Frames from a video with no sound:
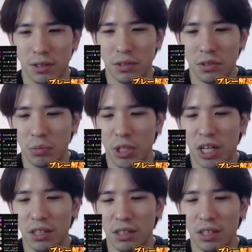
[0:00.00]
らずっと
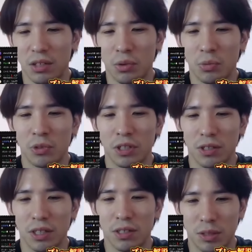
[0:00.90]
見張ってたと思
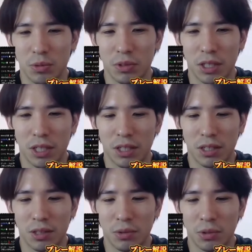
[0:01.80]
うんだよね自分
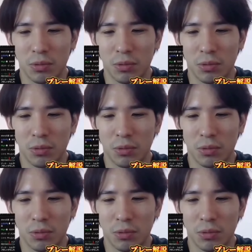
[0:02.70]
が